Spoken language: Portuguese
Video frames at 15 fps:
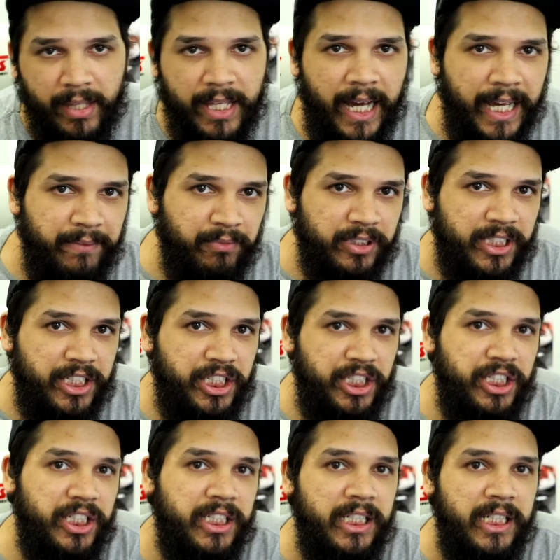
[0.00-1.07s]
aí você
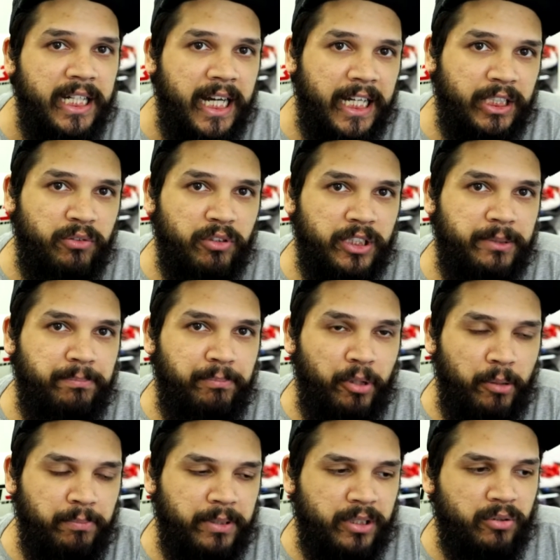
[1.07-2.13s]
tira as suas
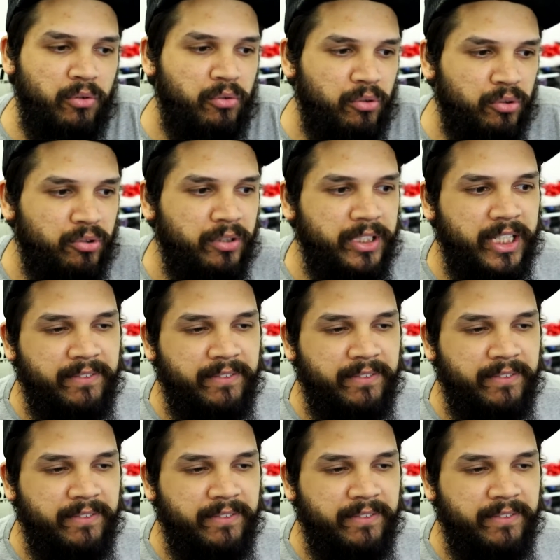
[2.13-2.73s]
próprias conclusões.